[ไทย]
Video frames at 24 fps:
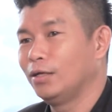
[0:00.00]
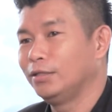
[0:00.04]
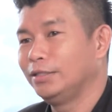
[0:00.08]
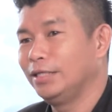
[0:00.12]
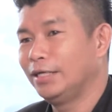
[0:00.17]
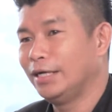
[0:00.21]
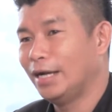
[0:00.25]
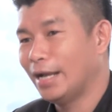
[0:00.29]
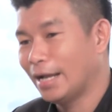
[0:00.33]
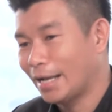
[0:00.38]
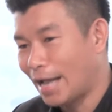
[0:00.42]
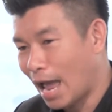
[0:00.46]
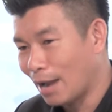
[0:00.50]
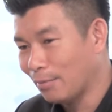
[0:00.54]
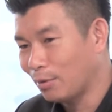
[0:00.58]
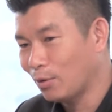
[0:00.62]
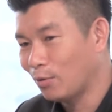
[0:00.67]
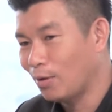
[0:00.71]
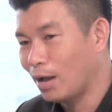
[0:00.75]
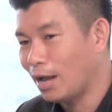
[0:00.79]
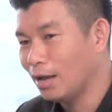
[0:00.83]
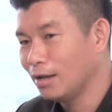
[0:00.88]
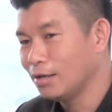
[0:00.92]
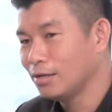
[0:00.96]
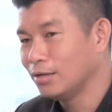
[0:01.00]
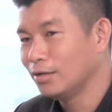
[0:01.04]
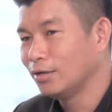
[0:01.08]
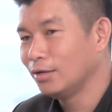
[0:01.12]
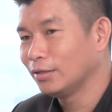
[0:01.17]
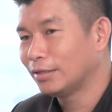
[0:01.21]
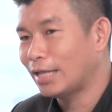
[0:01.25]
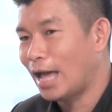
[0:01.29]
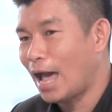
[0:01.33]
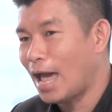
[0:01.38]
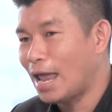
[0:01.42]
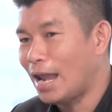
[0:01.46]
จินตนาการไปว่า
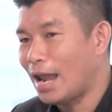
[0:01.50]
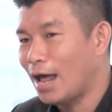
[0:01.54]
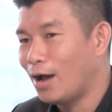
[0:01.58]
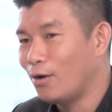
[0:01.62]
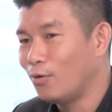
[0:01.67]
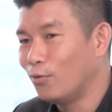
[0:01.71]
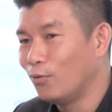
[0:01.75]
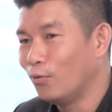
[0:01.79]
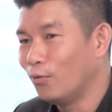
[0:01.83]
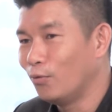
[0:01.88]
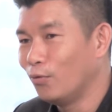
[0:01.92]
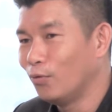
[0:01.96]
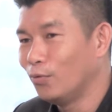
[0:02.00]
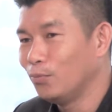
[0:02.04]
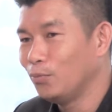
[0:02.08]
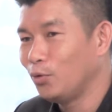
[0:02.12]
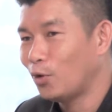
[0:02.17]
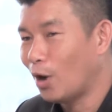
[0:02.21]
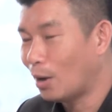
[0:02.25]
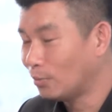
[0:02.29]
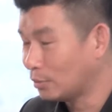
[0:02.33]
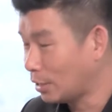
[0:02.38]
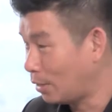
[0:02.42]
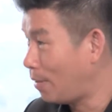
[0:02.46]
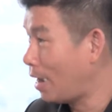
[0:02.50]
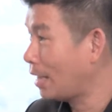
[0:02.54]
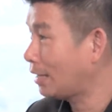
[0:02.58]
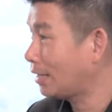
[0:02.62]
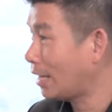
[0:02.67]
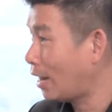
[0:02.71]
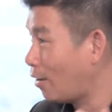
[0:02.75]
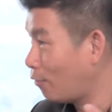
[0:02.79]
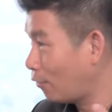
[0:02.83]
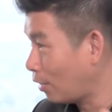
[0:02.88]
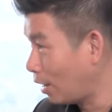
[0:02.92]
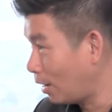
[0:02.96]
ถ้าเรามีความสามารถ
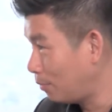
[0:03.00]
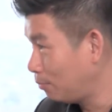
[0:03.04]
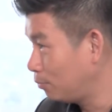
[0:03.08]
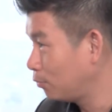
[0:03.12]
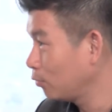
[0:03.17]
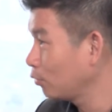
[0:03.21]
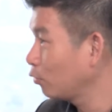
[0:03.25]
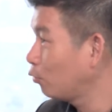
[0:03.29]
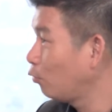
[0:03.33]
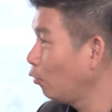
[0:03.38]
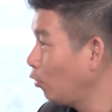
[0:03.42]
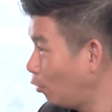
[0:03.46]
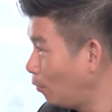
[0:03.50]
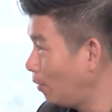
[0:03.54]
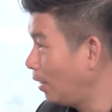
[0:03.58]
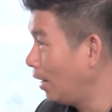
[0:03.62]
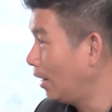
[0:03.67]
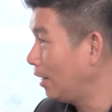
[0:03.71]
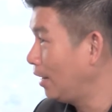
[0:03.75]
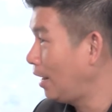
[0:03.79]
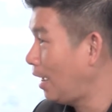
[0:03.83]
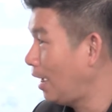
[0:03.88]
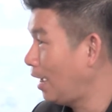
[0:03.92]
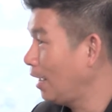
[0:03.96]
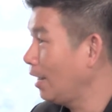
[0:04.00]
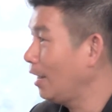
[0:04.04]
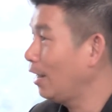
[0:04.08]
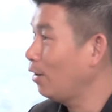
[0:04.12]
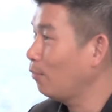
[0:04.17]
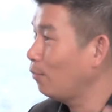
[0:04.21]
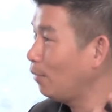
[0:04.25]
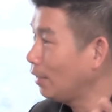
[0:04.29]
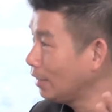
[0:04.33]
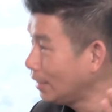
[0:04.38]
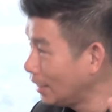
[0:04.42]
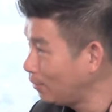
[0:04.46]
เท่ากับคุณโรเบิร์ตนะถ้าเรา
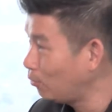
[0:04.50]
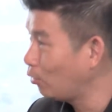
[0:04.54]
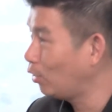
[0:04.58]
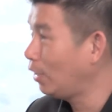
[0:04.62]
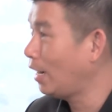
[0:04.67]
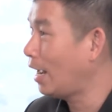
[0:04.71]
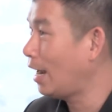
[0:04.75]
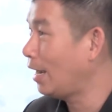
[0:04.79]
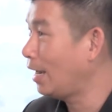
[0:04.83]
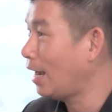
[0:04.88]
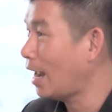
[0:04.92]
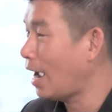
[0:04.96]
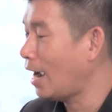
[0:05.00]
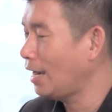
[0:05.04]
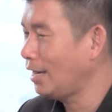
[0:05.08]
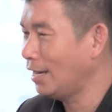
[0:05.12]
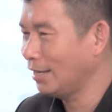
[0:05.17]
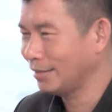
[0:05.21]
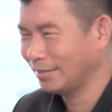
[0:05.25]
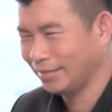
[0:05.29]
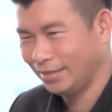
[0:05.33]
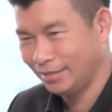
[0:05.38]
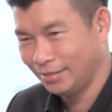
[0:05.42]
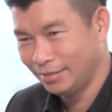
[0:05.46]
ไปยืนบนนั้นได้นะ